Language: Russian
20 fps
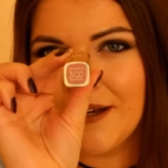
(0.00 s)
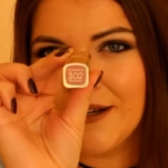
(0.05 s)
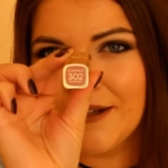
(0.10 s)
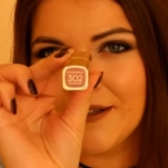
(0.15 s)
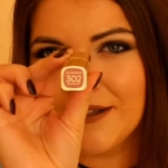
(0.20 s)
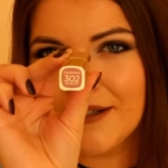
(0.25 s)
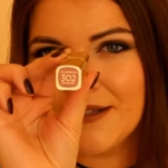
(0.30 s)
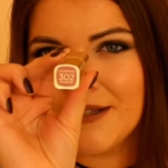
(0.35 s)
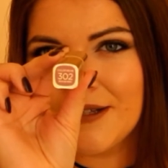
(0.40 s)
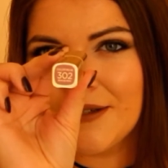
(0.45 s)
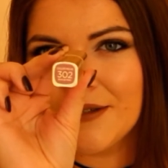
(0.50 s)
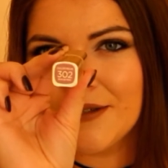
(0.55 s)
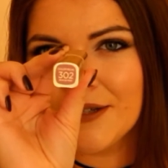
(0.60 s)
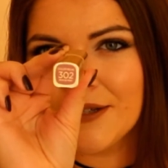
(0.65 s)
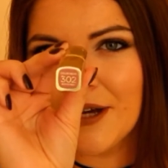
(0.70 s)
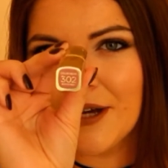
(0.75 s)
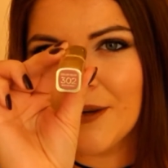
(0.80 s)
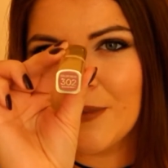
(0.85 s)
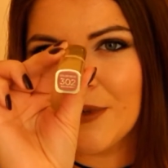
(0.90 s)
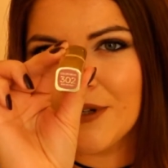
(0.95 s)
Надеюсь,
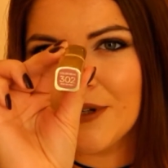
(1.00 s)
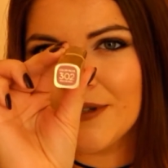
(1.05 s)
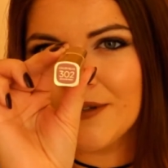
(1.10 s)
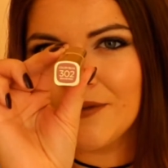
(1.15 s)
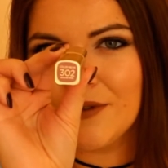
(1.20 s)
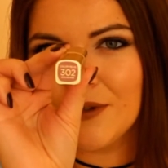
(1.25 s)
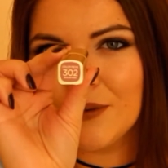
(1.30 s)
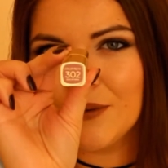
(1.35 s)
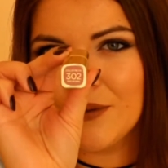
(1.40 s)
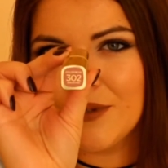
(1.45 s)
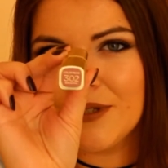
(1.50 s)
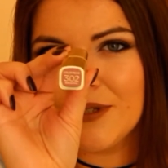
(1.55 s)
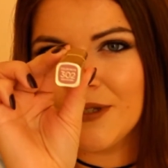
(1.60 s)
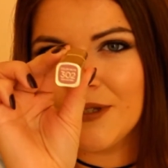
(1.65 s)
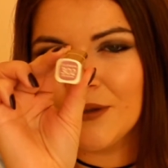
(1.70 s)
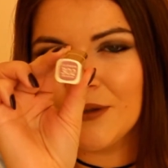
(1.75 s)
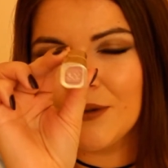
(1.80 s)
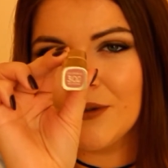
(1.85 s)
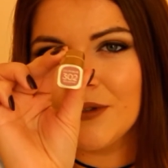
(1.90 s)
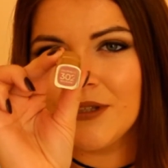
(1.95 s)
камера
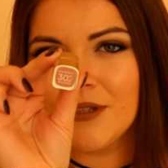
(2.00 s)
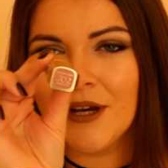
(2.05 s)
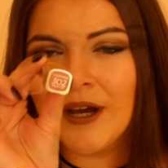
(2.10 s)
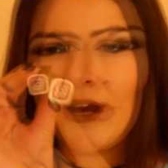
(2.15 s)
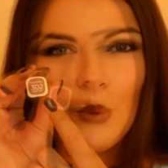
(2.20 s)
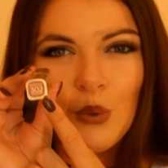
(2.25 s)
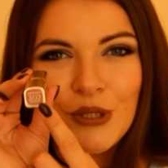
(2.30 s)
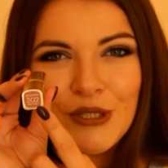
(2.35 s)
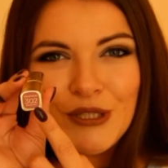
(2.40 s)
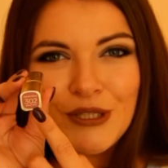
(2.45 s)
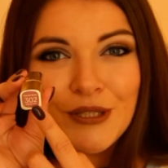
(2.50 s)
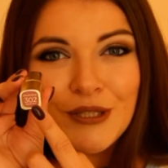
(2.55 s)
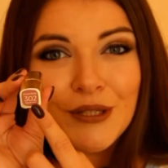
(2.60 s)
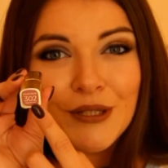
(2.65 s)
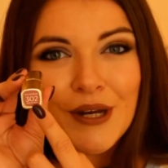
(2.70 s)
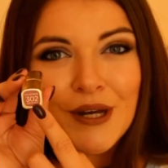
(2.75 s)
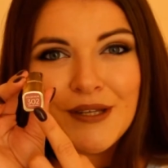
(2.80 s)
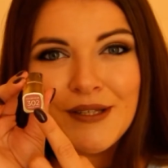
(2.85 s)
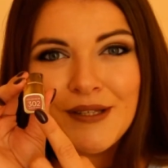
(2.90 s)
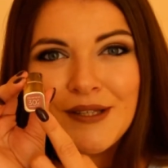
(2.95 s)
сфокусирует. Очень
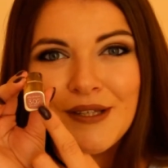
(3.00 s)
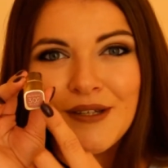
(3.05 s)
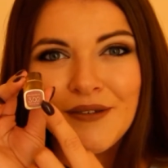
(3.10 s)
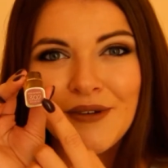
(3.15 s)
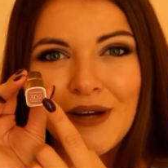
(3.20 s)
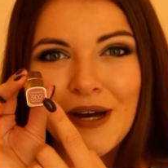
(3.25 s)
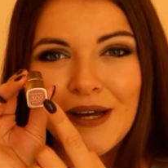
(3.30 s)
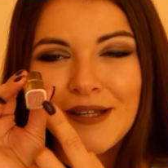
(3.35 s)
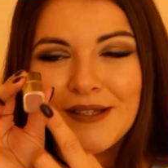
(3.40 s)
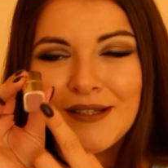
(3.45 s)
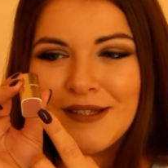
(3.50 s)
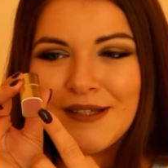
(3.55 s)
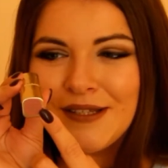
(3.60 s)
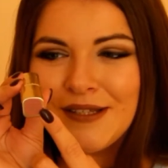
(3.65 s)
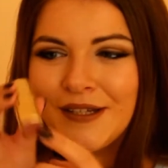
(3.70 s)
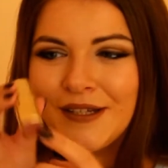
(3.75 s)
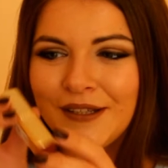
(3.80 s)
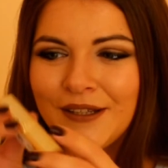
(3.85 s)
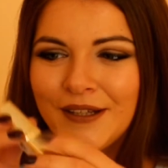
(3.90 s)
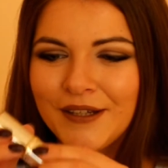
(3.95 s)
красивый
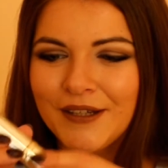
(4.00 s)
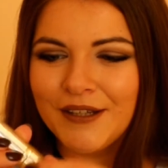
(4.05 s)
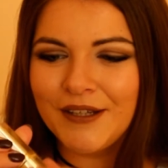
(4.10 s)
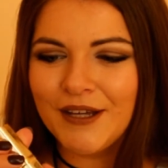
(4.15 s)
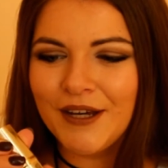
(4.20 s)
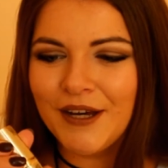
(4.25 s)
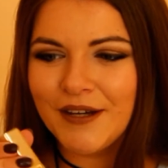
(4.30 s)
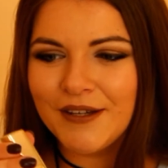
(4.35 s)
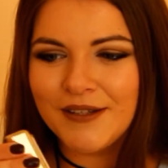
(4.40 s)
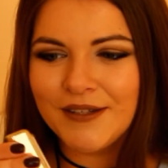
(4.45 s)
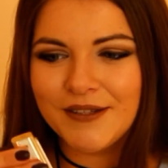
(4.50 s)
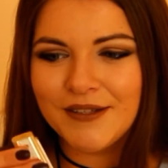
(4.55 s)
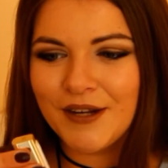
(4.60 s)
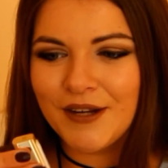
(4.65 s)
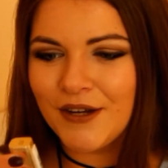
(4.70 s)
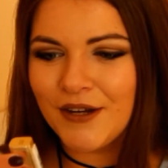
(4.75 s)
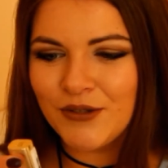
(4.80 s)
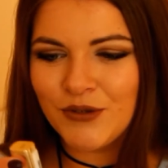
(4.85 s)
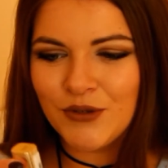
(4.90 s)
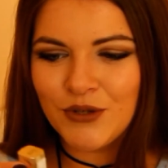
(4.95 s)
оттенок. Я
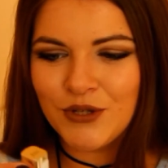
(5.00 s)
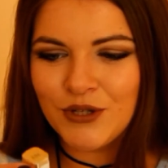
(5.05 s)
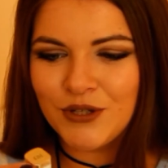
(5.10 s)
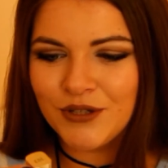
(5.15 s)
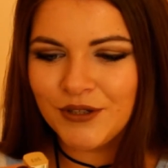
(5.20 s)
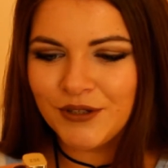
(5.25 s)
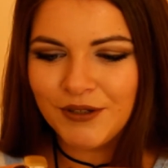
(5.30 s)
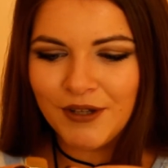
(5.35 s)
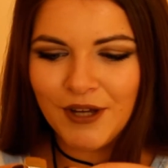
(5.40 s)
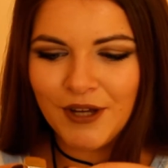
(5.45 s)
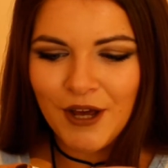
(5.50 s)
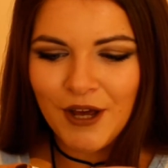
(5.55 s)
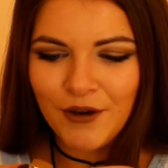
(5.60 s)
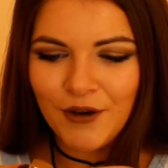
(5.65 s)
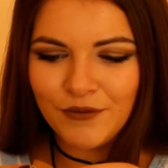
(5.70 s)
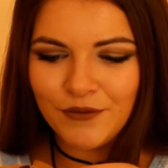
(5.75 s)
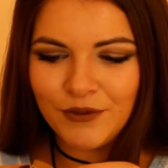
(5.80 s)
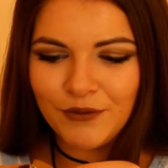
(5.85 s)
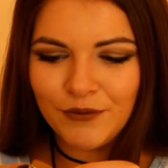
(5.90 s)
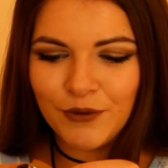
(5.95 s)
сразу же
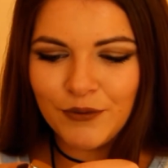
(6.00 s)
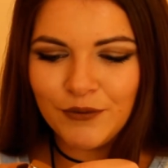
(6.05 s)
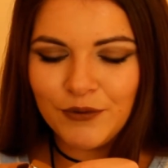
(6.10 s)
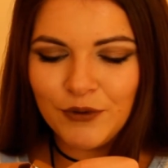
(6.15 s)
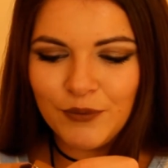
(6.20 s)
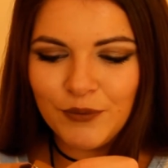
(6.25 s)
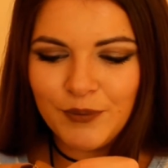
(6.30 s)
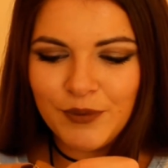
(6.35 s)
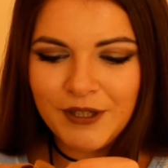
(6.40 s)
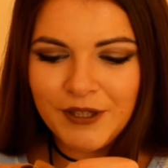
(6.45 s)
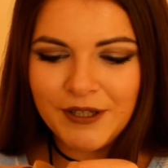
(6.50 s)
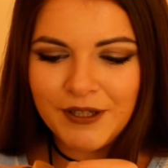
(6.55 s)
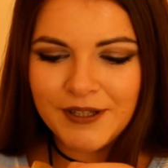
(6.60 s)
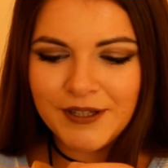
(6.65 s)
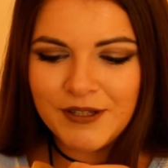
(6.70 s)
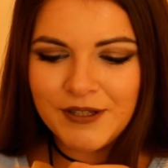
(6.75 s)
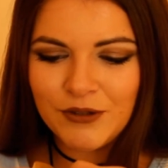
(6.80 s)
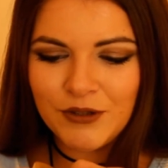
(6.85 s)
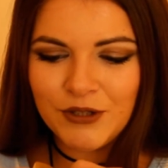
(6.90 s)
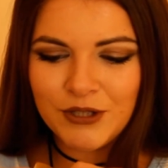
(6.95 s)
в него
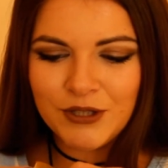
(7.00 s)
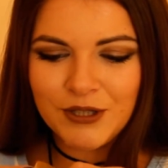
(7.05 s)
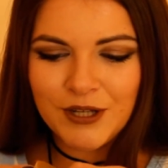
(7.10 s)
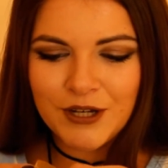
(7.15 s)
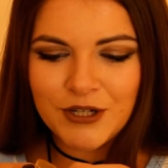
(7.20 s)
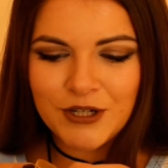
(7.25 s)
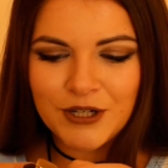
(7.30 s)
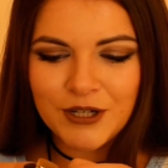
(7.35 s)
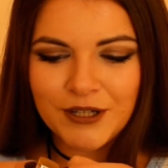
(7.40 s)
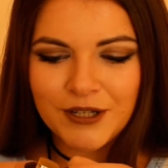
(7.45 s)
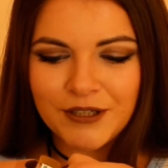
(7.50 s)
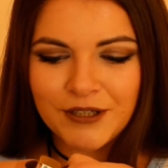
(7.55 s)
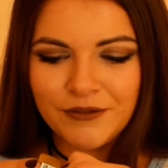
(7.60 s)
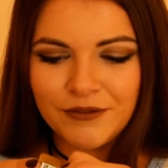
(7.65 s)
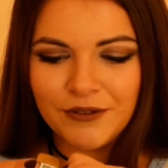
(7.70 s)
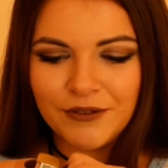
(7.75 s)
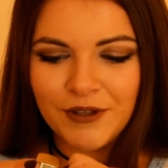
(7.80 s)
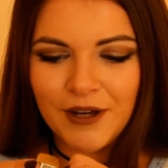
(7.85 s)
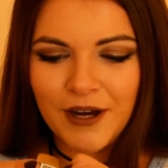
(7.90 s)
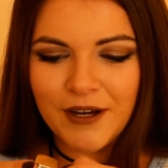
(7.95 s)
влюбилась, точно так же, как и
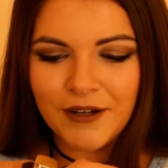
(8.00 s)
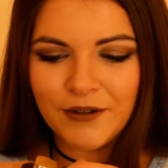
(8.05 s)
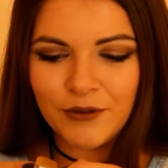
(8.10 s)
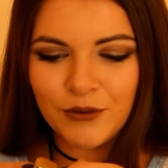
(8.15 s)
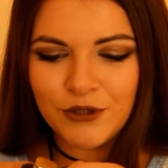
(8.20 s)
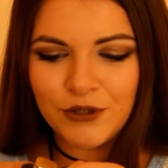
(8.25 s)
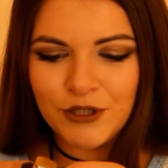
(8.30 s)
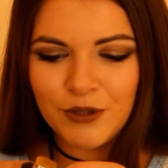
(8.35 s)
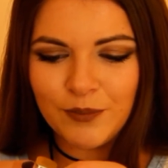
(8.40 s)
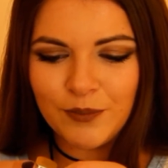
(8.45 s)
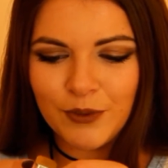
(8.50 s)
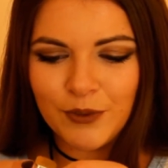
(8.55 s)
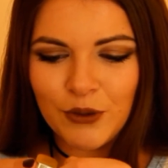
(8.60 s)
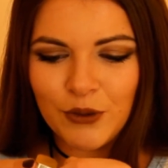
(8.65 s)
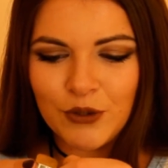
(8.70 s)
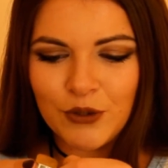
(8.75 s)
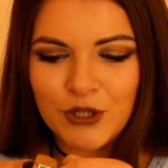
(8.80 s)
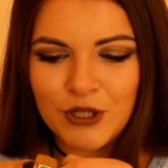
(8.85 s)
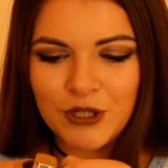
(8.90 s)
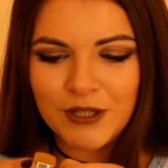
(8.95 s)
в лак. Очень
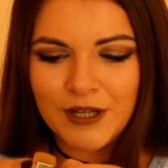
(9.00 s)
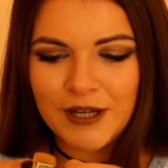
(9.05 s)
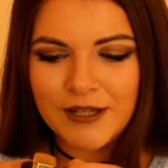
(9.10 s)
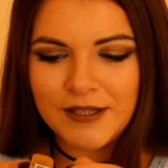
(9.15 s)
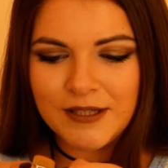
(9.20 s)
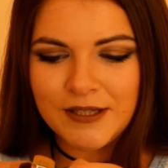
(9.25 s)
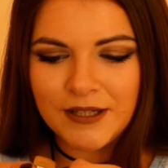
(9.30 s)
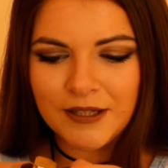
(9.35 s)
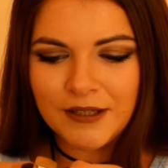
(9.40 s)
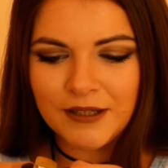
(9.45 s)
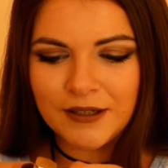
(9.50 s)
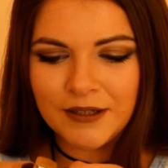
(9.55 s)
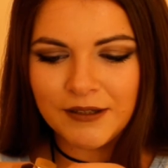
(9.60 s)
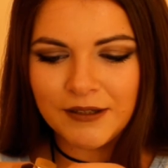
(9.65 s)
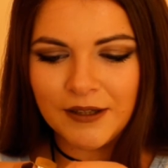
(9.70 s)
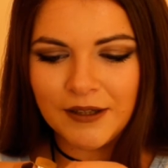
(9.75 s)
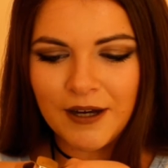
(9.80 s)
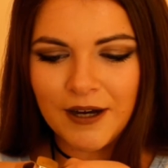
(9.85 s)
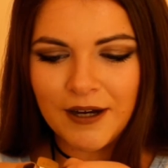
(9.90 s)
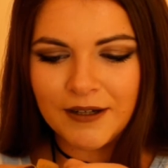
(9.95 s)
похоже на оттенок
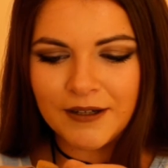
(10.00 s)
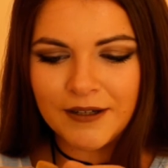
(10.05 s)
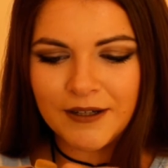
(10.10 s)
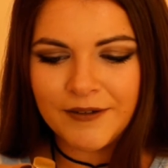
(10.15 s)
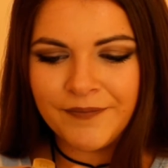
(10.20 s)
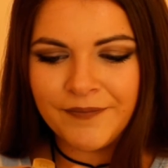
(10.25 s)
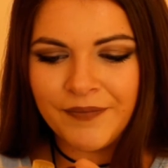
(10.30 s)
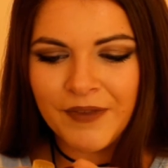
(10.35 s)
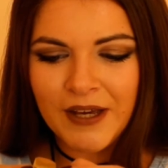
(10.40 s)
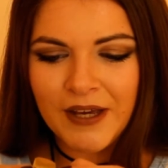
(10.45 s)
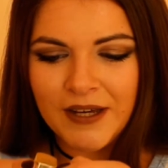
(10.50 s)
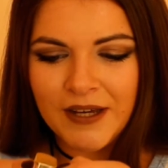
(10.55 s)
лака.